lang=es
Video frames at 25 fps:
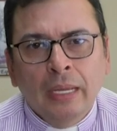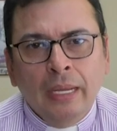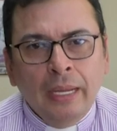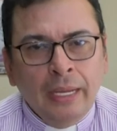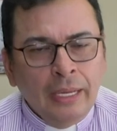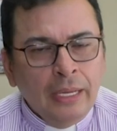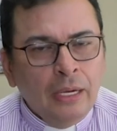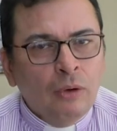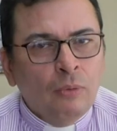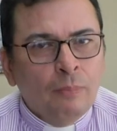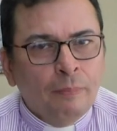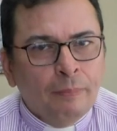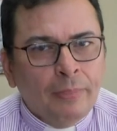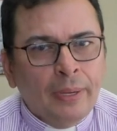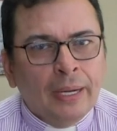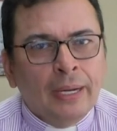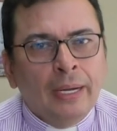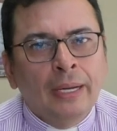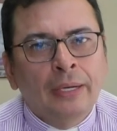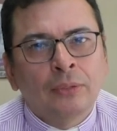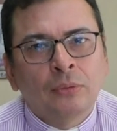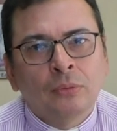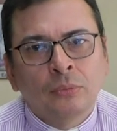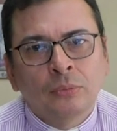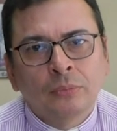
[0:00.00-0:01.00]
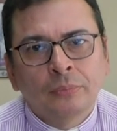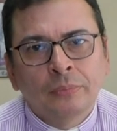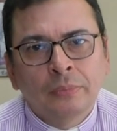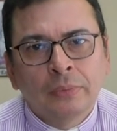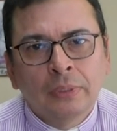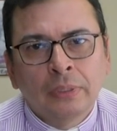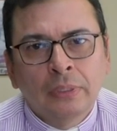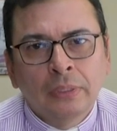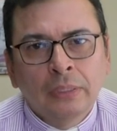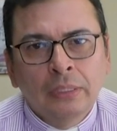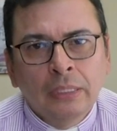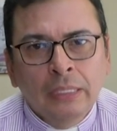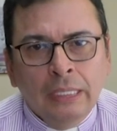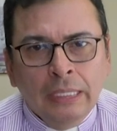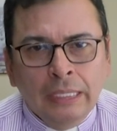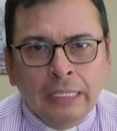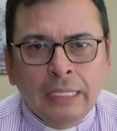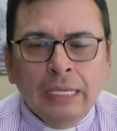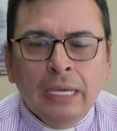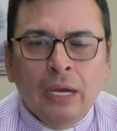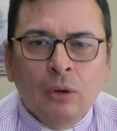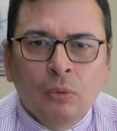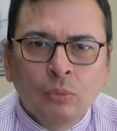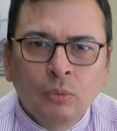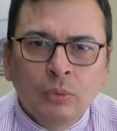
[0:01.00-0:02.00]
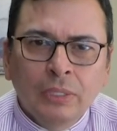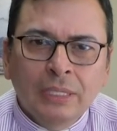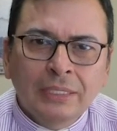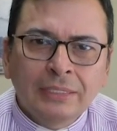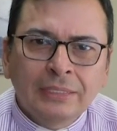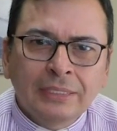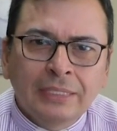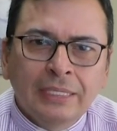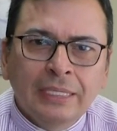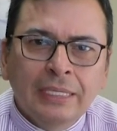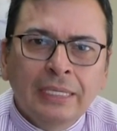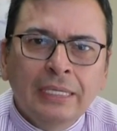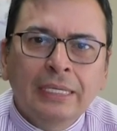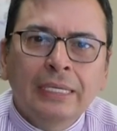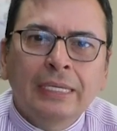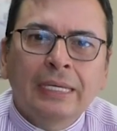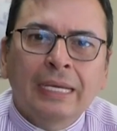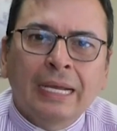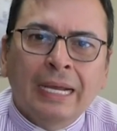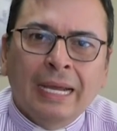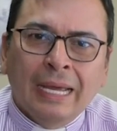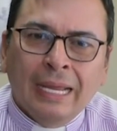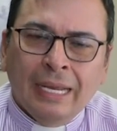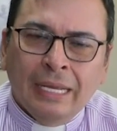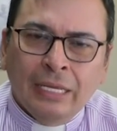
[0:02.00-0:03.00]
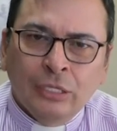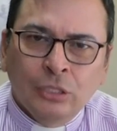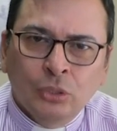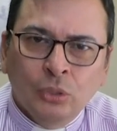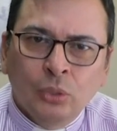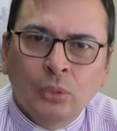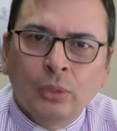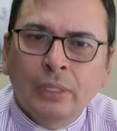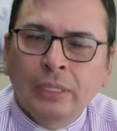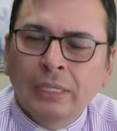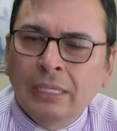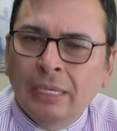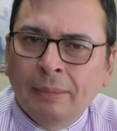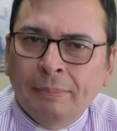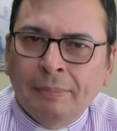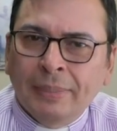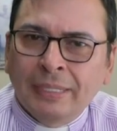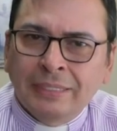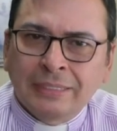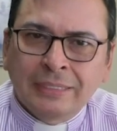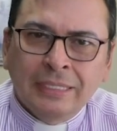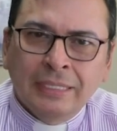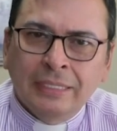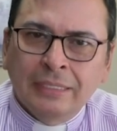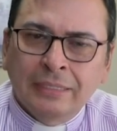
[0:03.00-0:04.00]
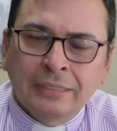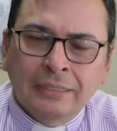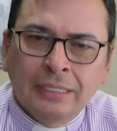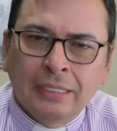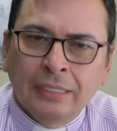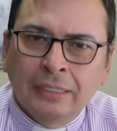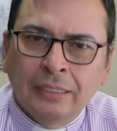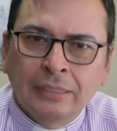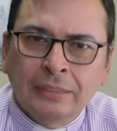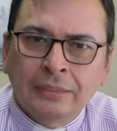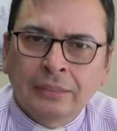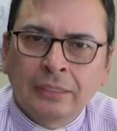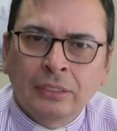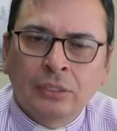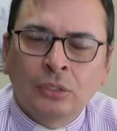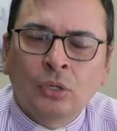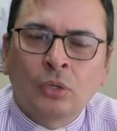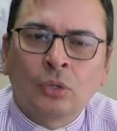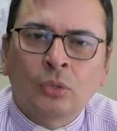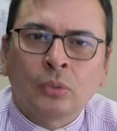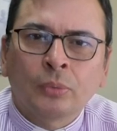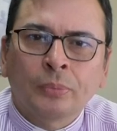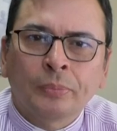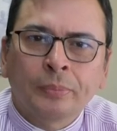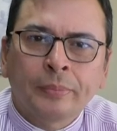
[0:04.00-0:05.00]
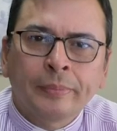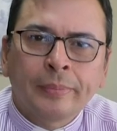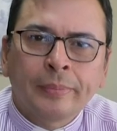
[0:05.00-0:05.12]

era un pagano, y aún así creyó en la presencia del Señor.